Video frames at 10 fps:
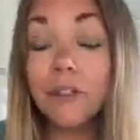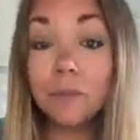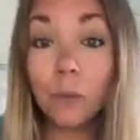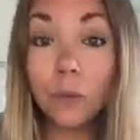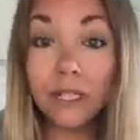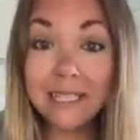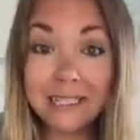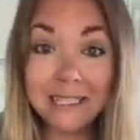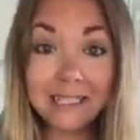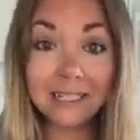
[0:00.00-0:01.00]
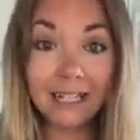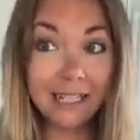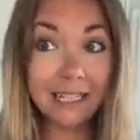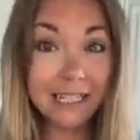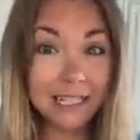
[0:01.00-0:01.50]
Diesen Monat ist das
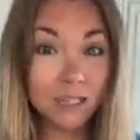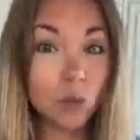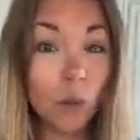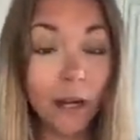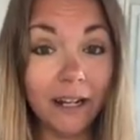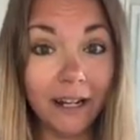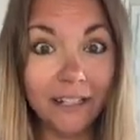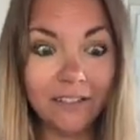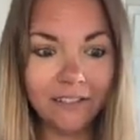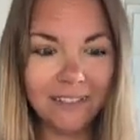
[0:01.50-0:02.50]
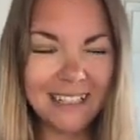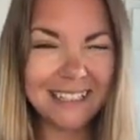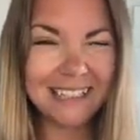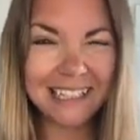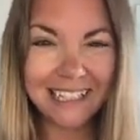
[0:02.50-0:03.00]
Tahitian Twilight der
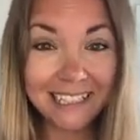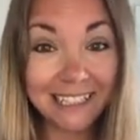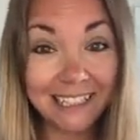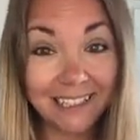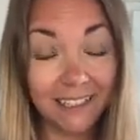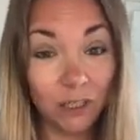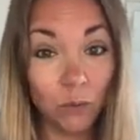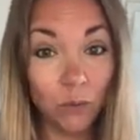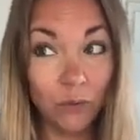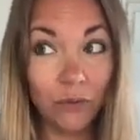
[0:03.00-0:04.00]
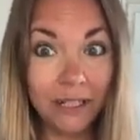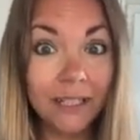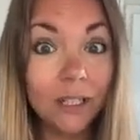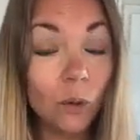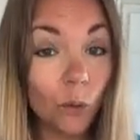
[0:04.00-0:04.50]
ist richtig, richtig gut,
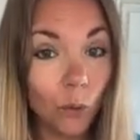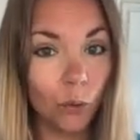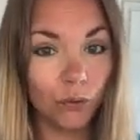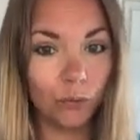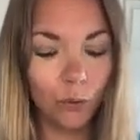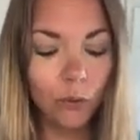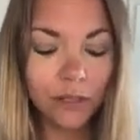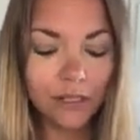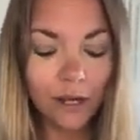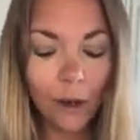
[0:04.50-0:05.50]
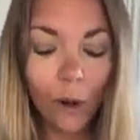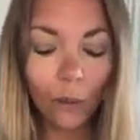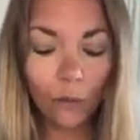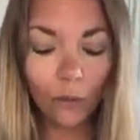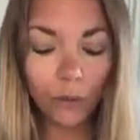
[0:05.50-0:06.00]
wenn ihr Kokos mögt.
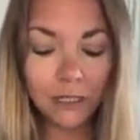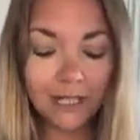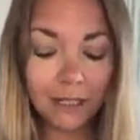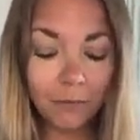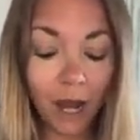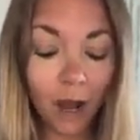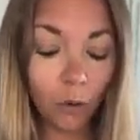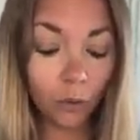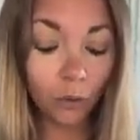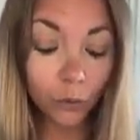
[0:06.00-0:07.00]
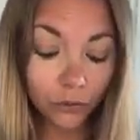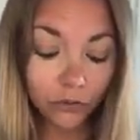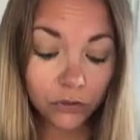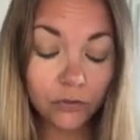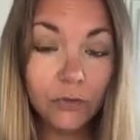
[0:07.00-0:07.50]
Und im
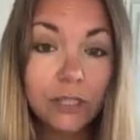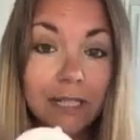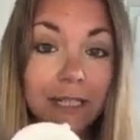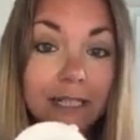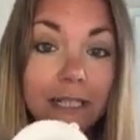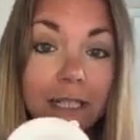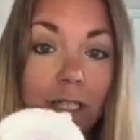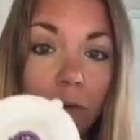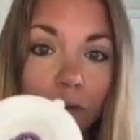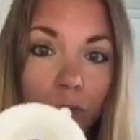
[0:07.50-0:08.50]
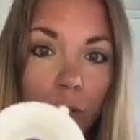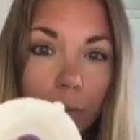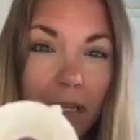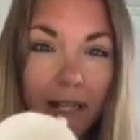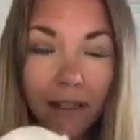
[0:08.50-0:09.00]
August wird es der Duft
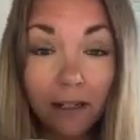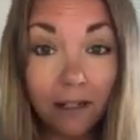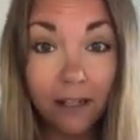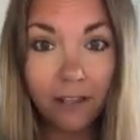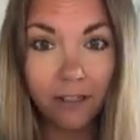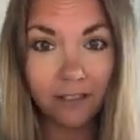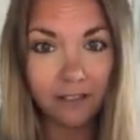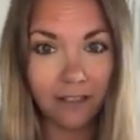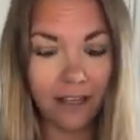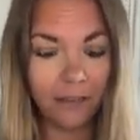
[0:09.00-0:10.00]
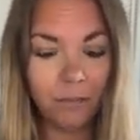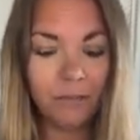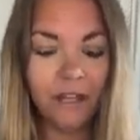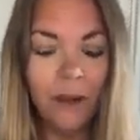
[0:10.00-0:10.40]
Pink Leather sein.